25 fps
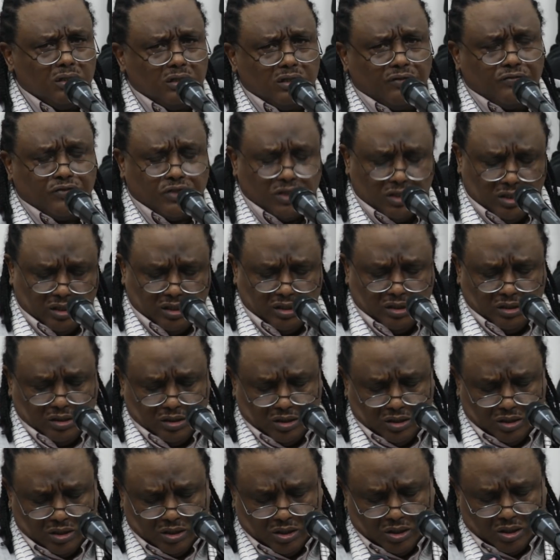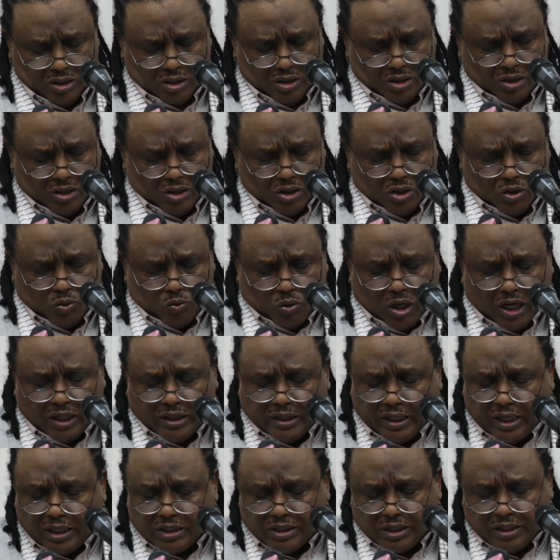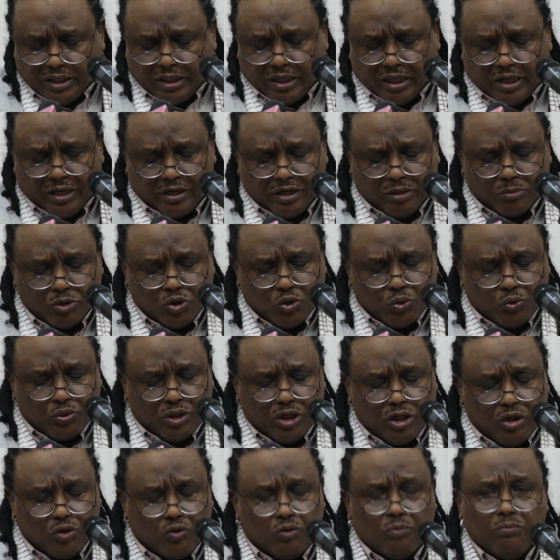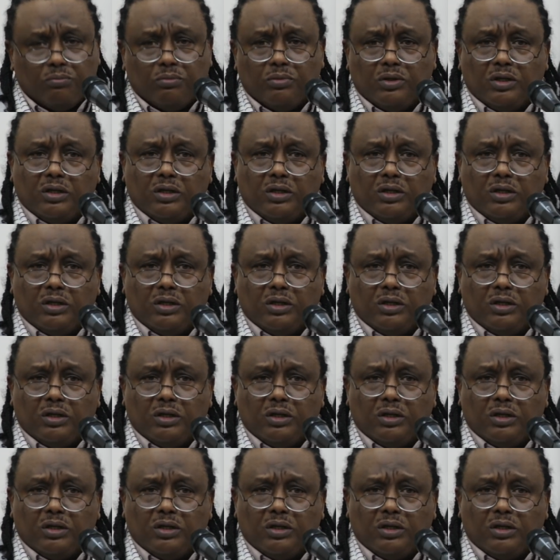تفصيلي وحتى عشان انا اقرب الصوره لكم